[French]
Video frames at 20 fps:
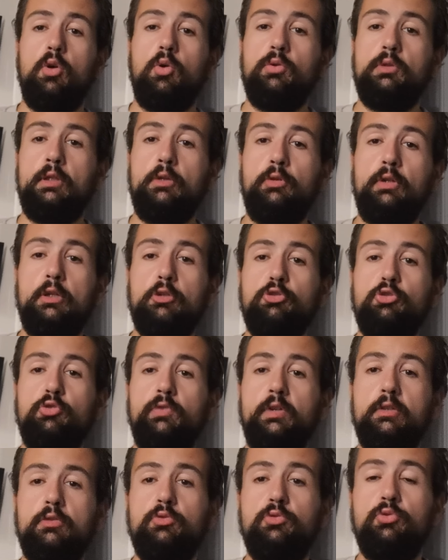On a eu la
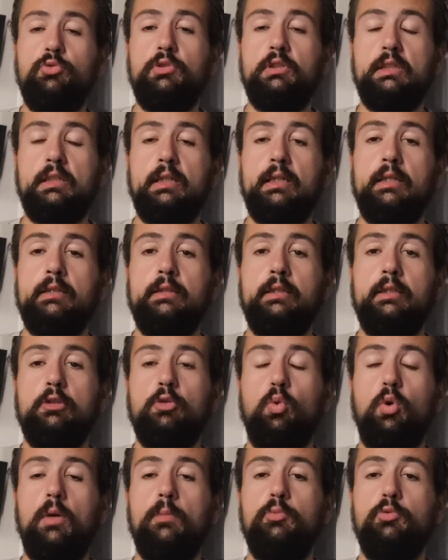Juventus qui a gagné
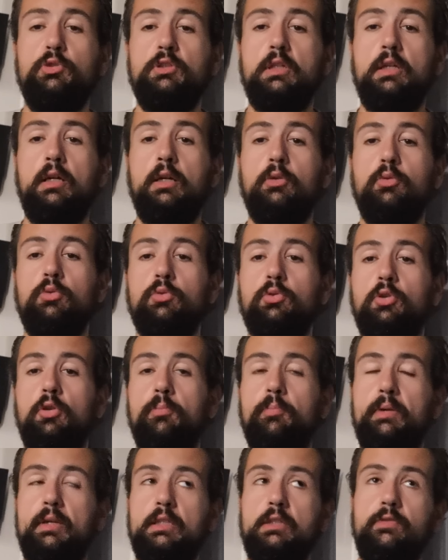3 buts à 1 contre
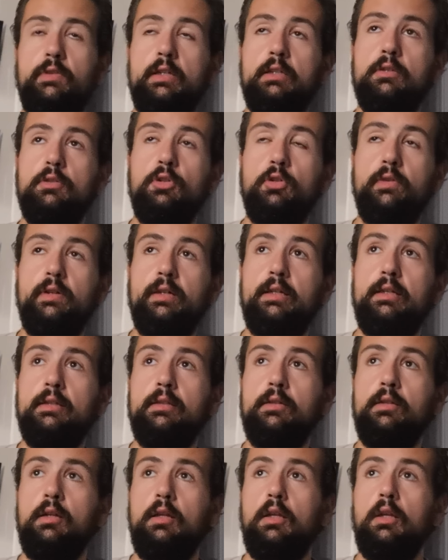le PSV
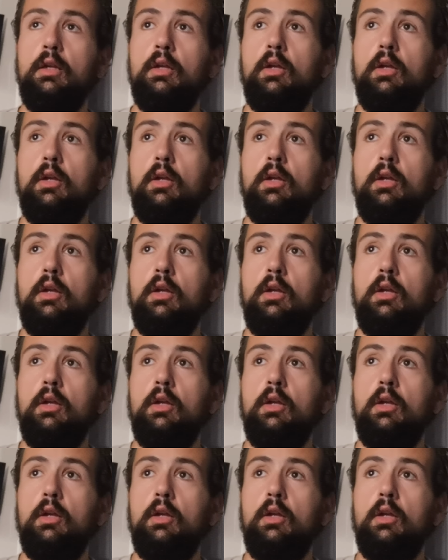Eindhoven.